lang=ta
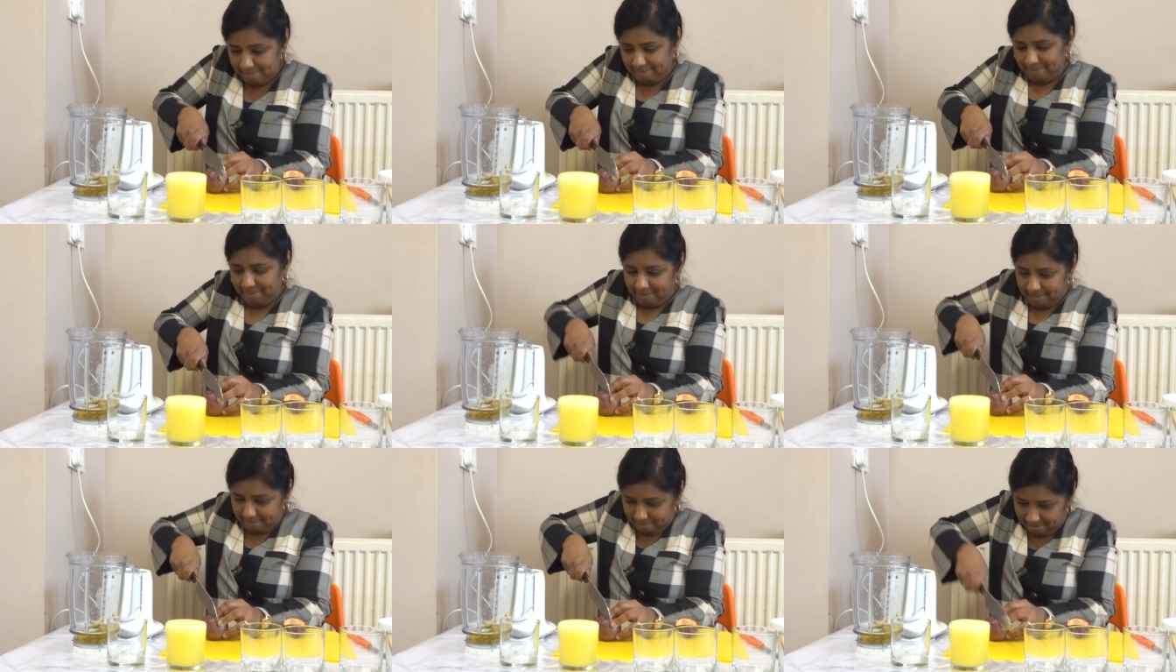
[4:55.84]

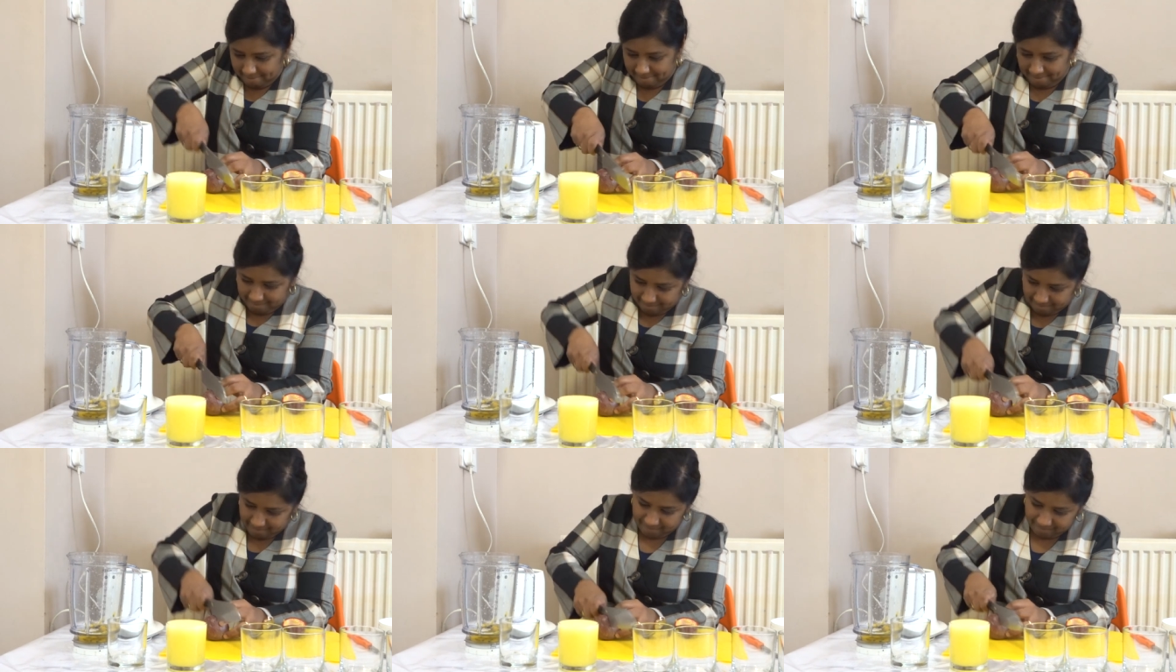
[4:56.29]
பழைய
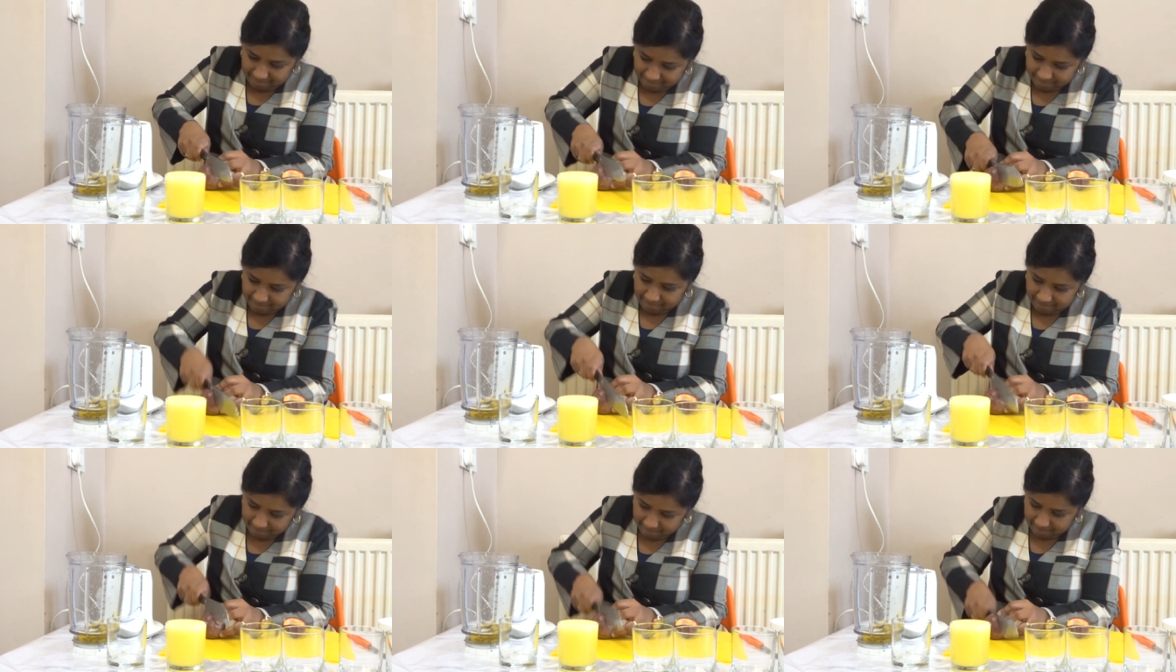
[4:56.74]

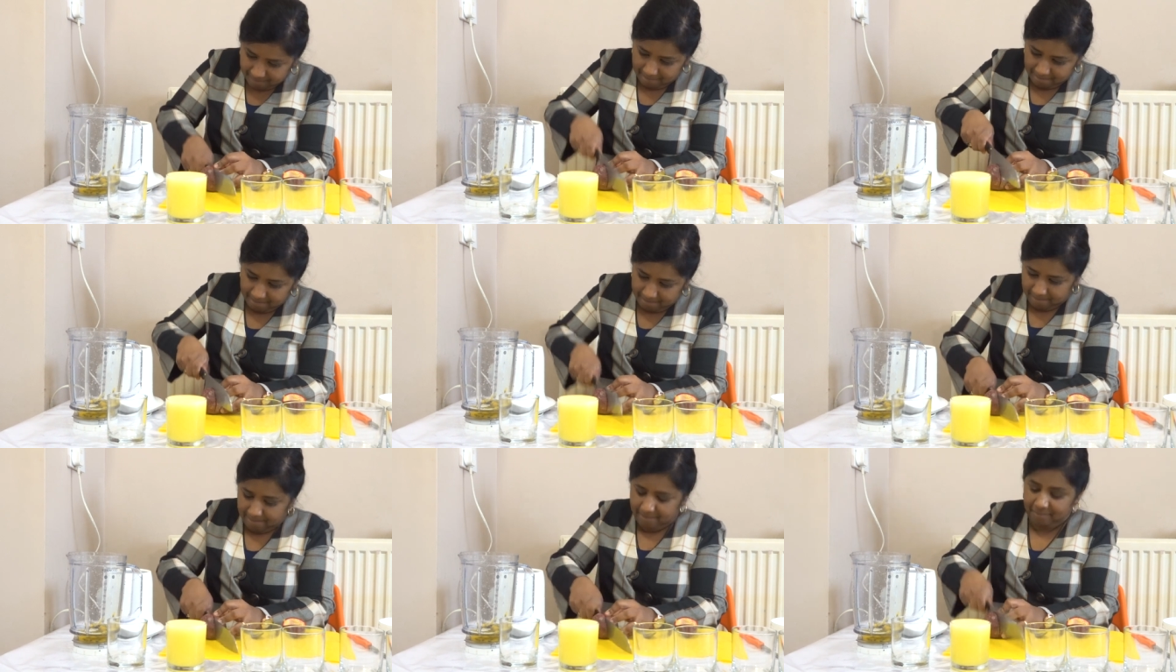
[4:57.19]
காலத்தில்
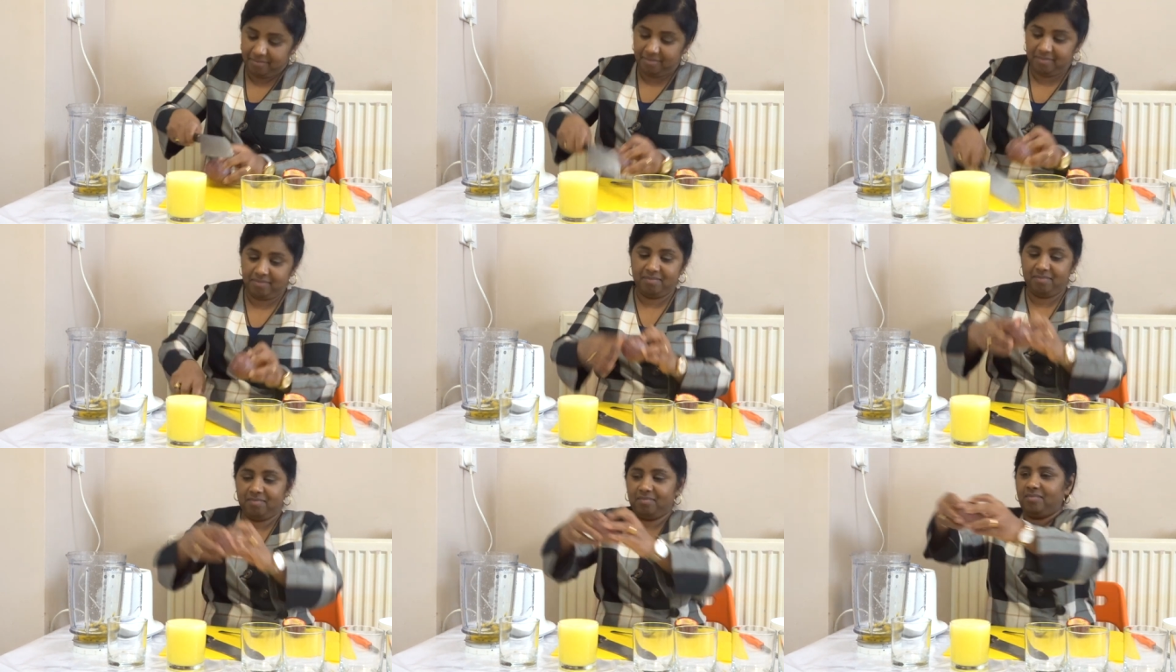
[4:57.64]
நாங்கள்
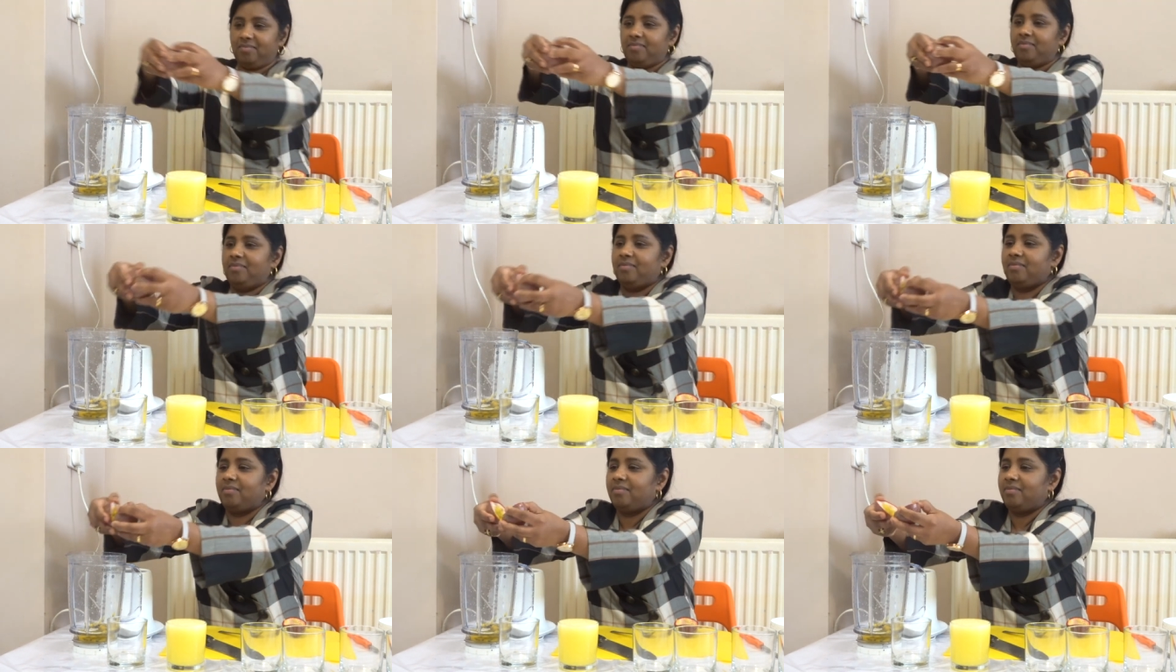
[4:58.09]
மருந்து
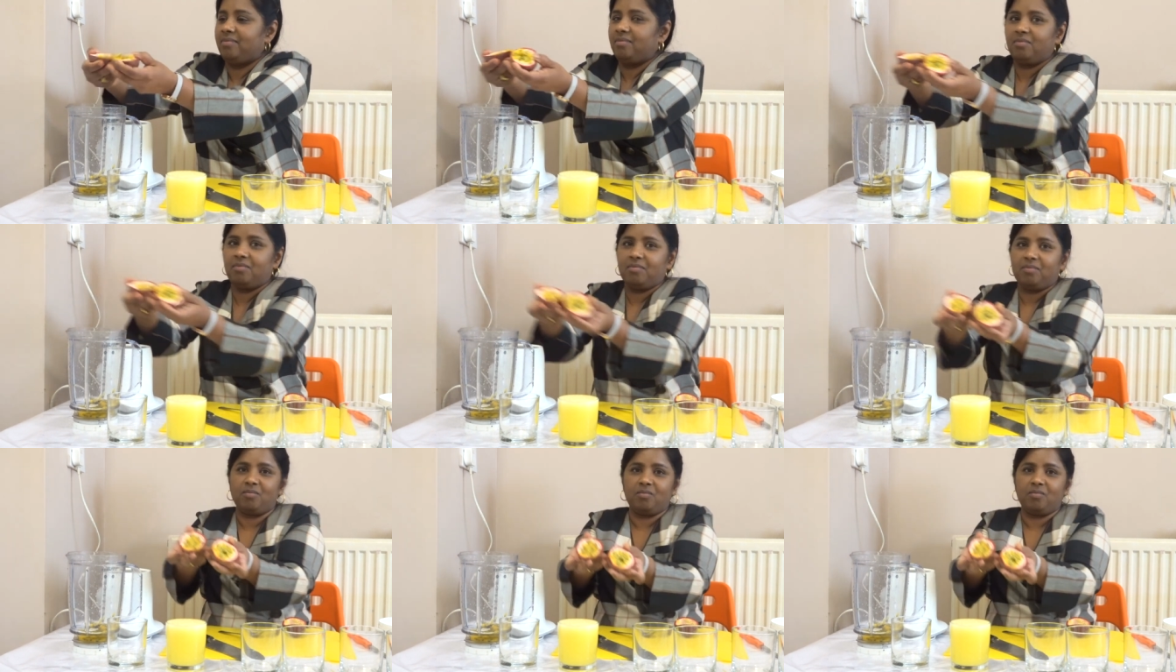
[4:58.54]
பாவித்ததே